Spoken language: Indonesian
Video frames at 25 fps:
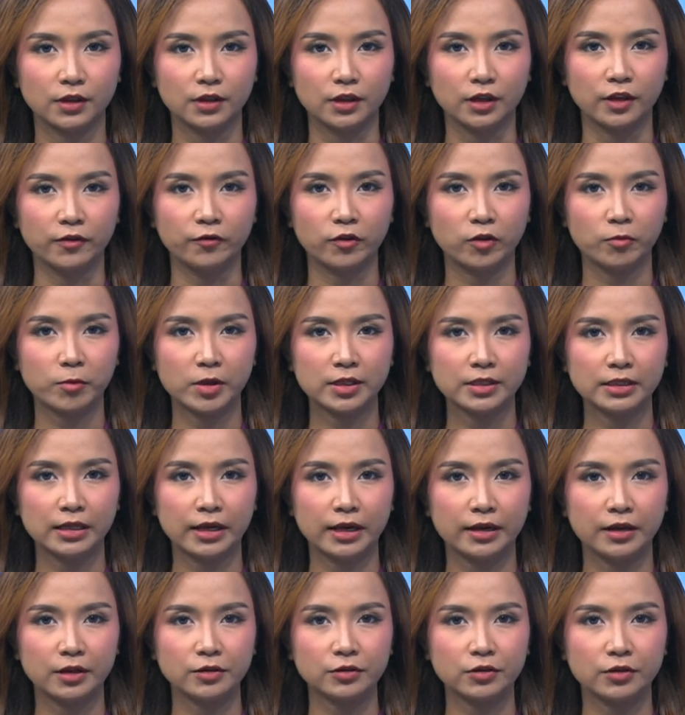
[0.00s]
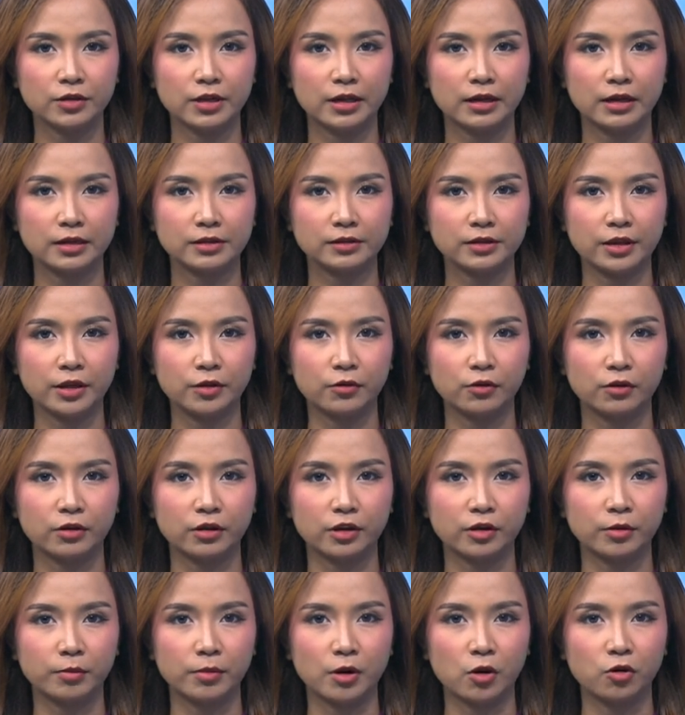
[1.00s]
Informasi lainnya saudara seekor
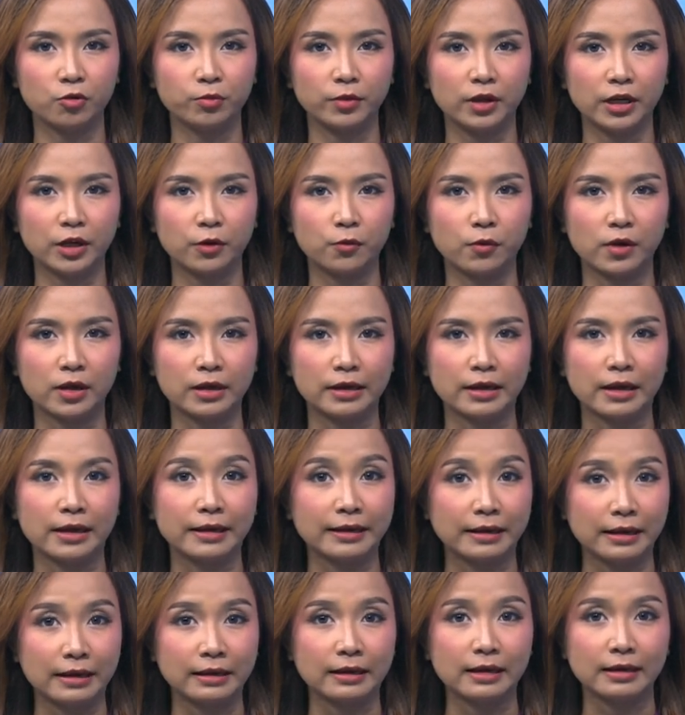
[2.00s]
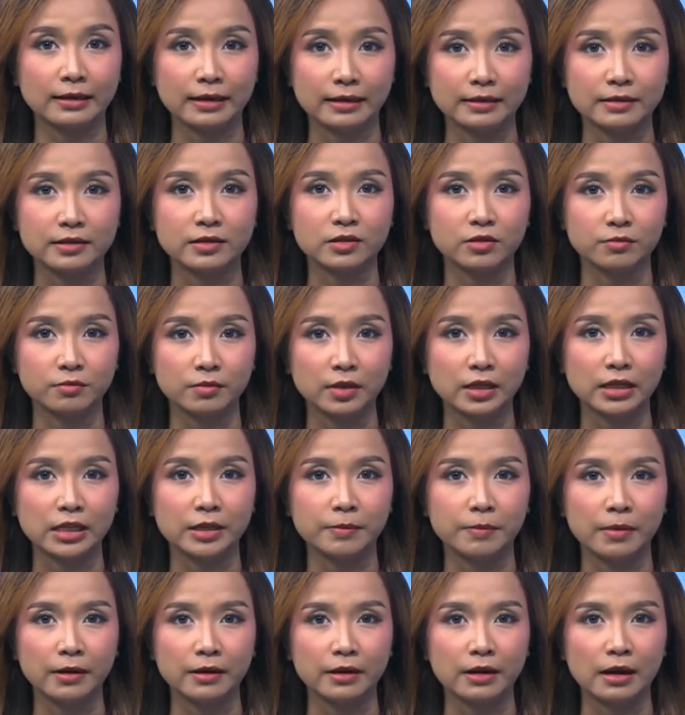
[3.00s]
kerbau milik warga yang akan disembelih
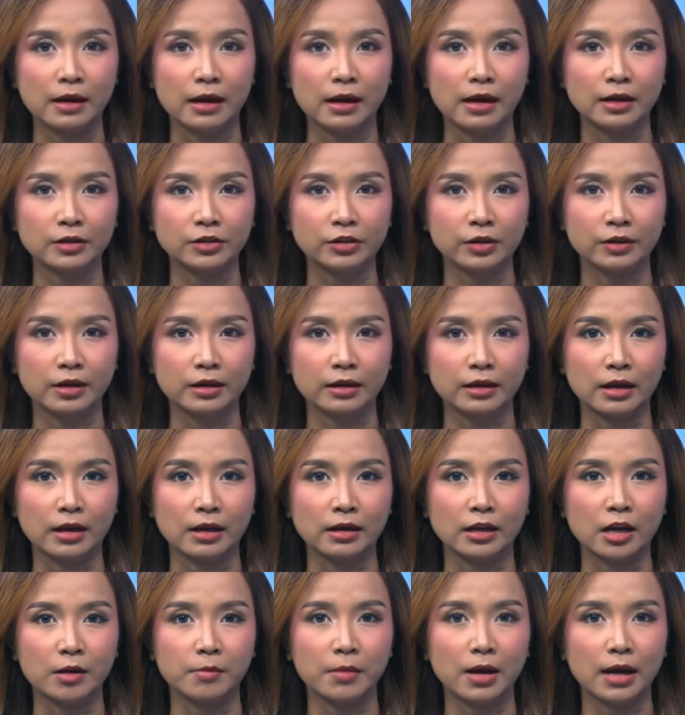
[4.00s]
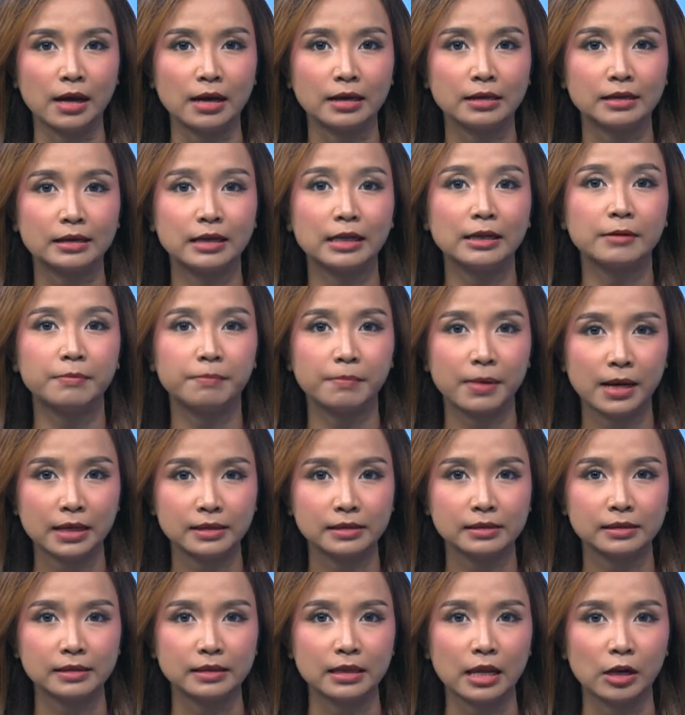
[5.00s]
pada acara keagamaan
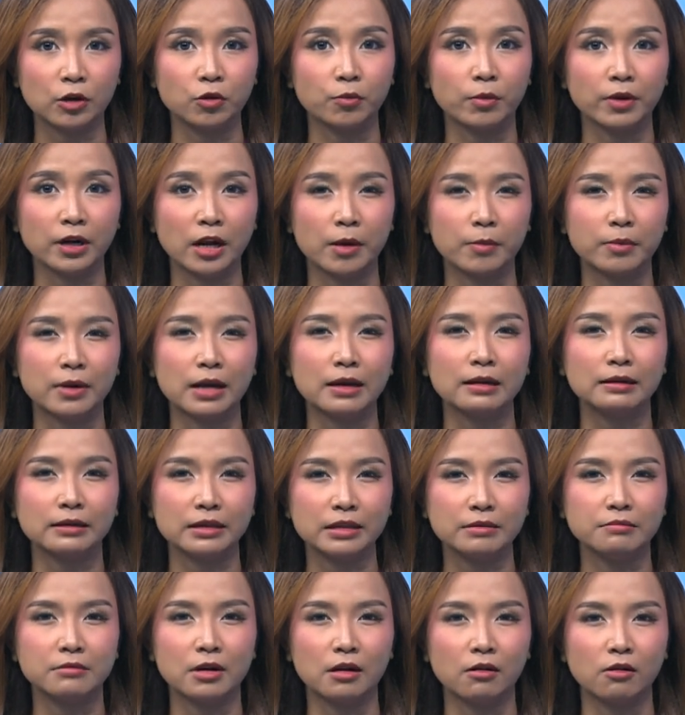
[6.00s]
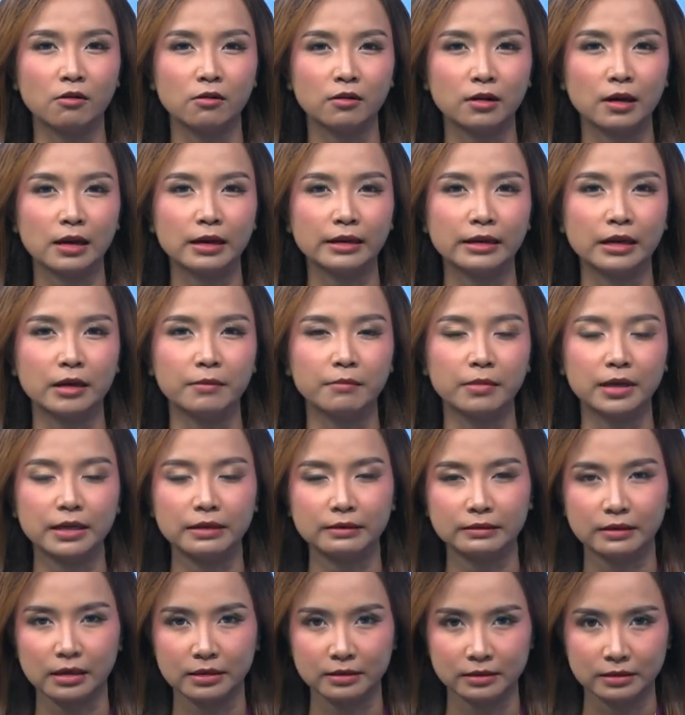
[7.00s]
lepas lalu menabrak lima orang yang
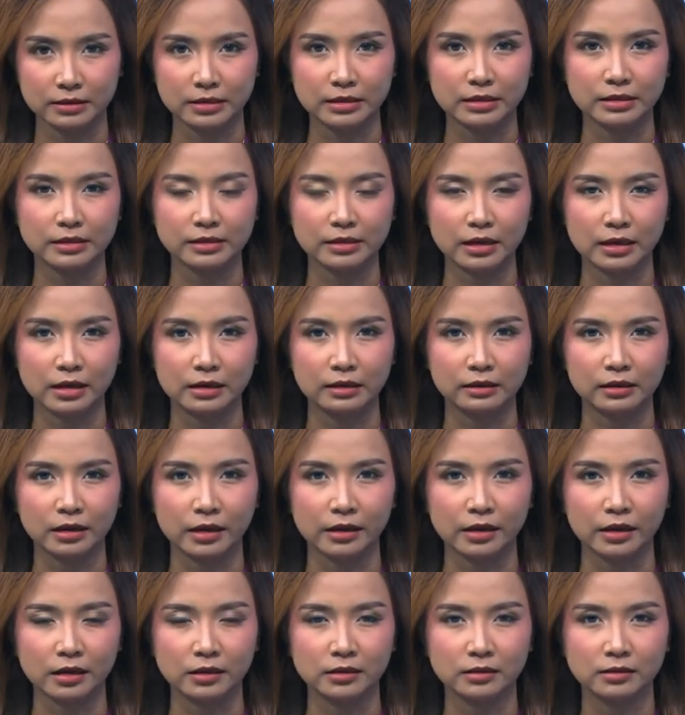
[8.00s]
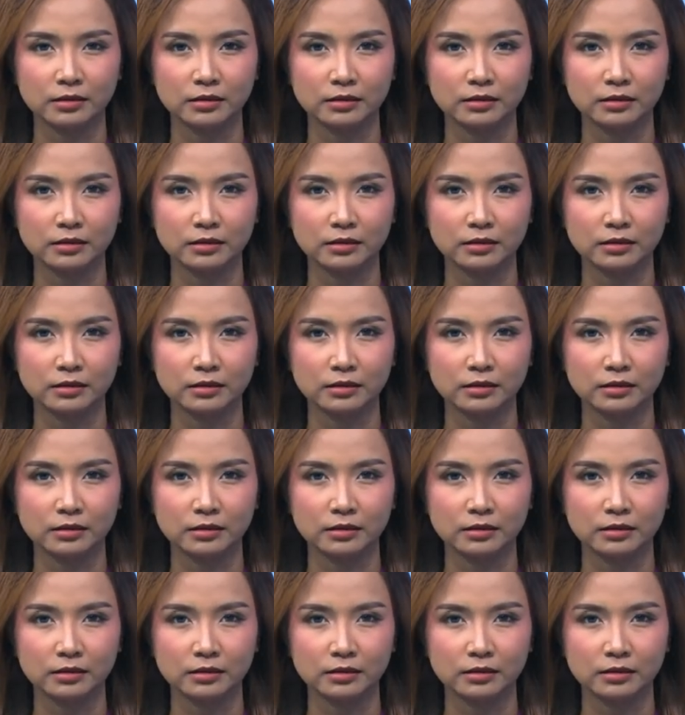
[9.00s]
melintas di jalan raya.